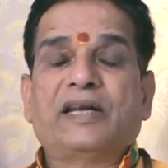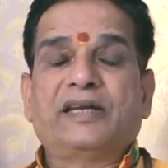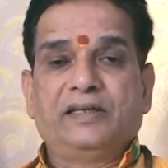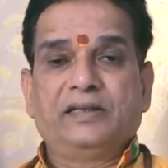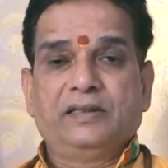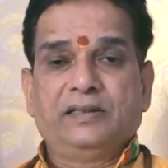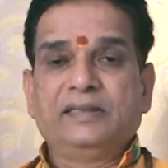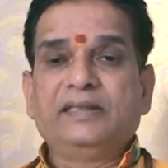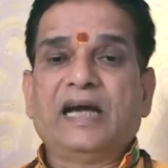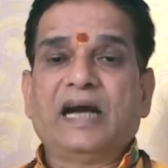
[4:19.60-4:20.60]
कार्य
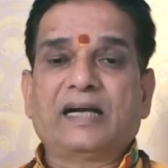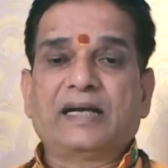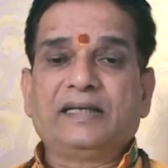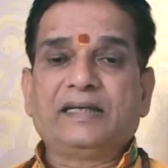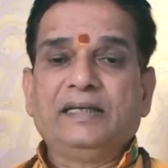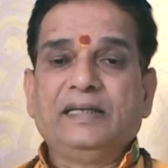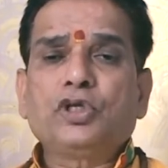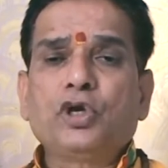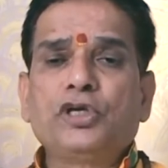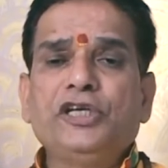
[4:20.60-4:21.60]
ना करें
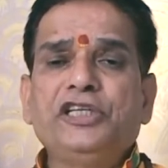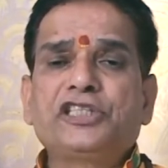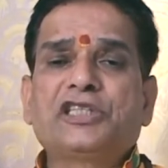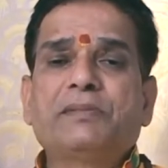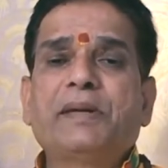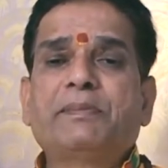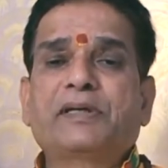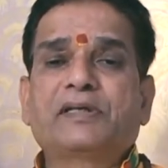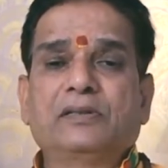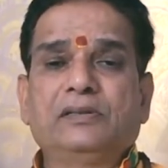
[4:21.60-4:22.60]
क्योंकि इस समय
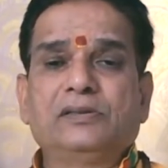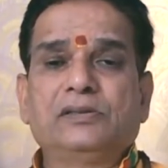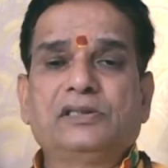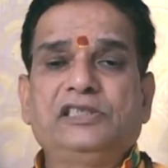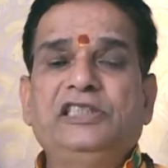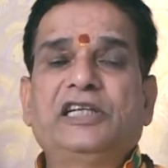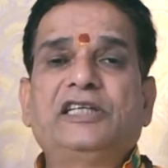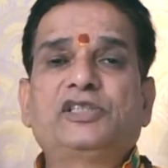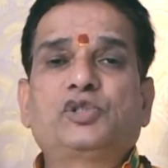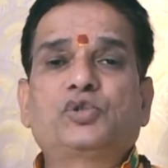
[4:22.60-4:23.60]
पर किए
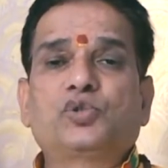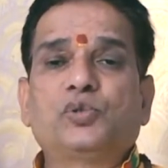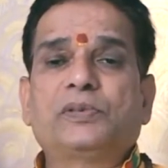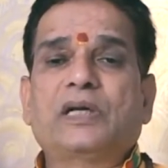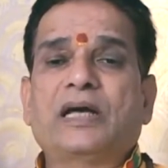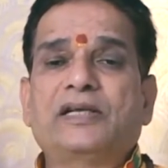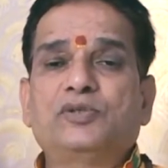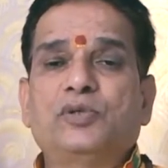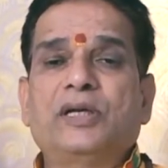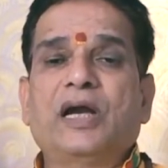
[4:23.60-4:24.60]
गए शुभ कार्य
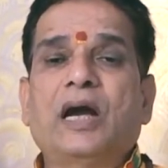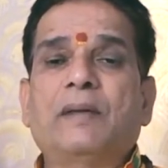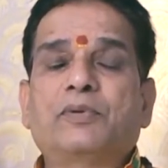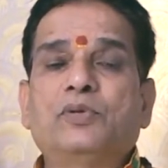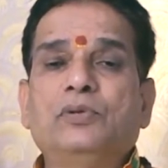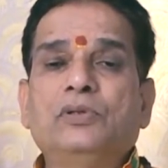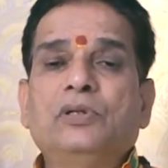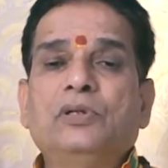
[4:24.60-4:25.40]
जो है आपको